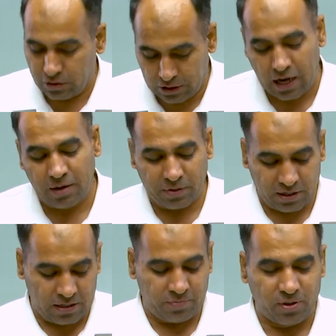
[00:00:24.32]
नाम
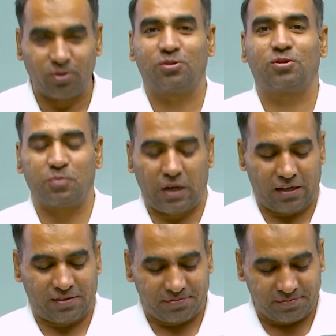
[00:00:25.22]
है मनोज कुमार
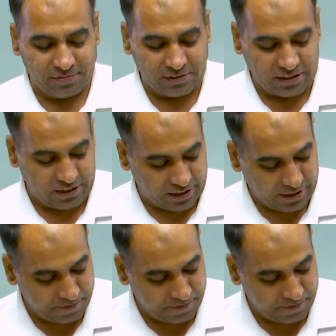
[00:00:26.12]
है